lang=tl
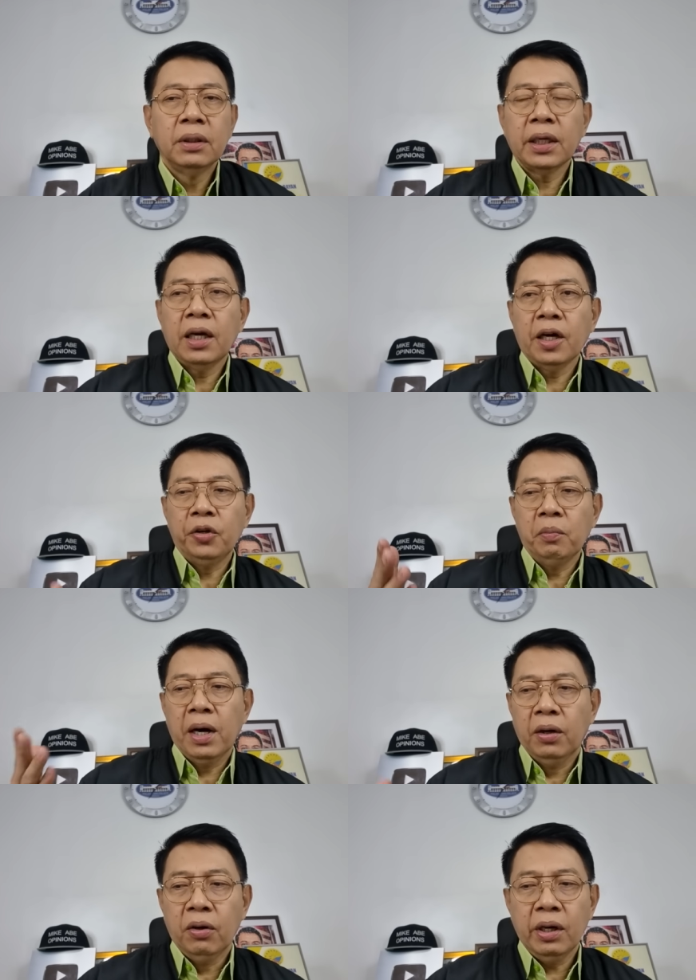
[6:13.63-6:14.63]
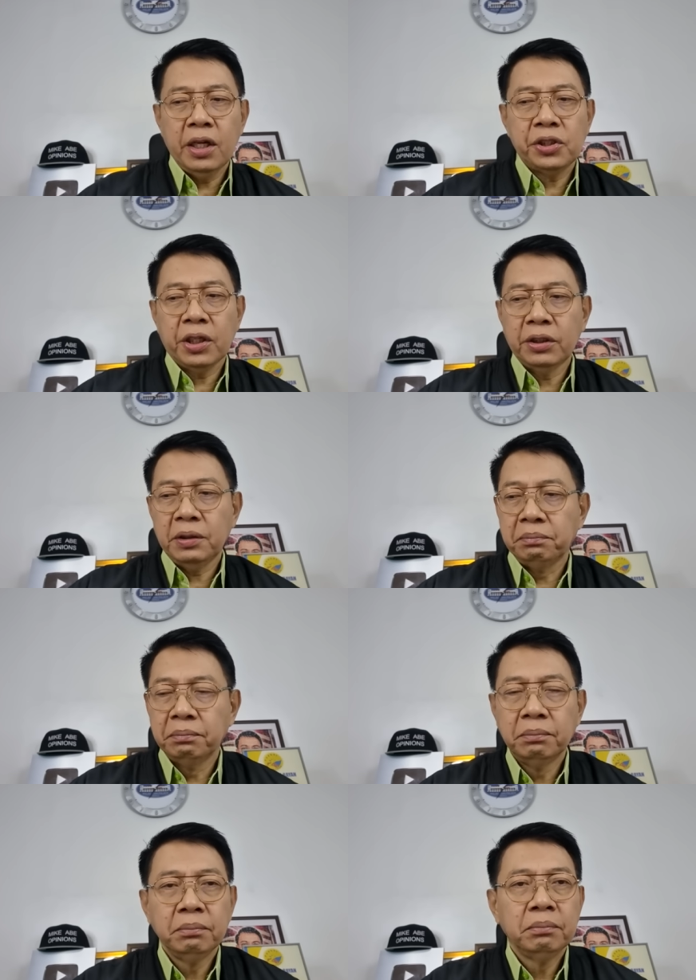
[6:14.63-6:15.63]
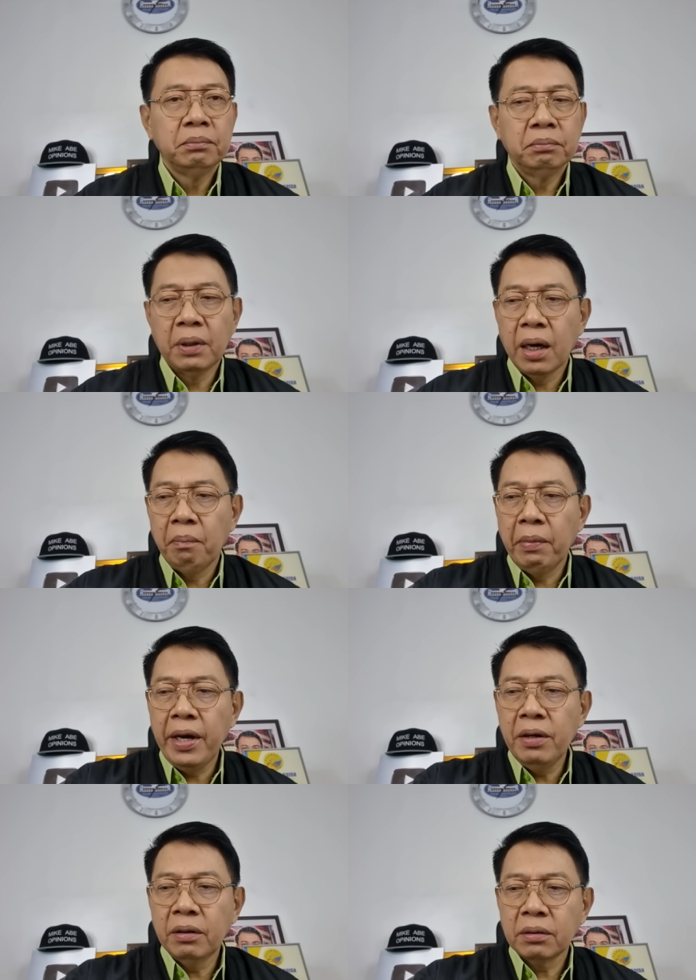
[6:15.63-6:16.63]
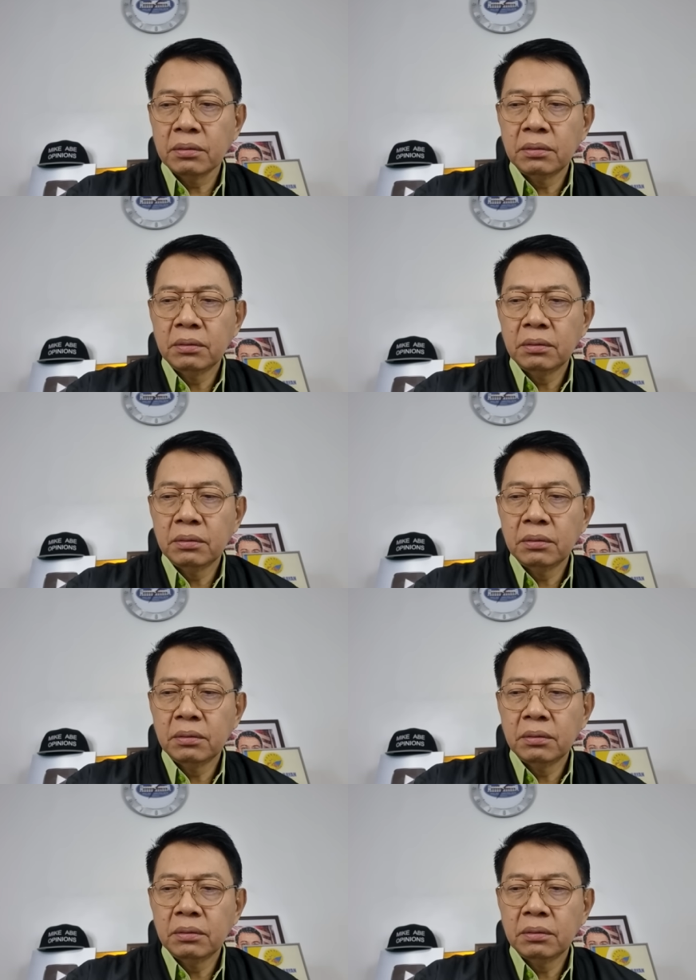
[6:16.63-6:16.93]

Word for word: Kaya kayong mga local executive, mga mayor,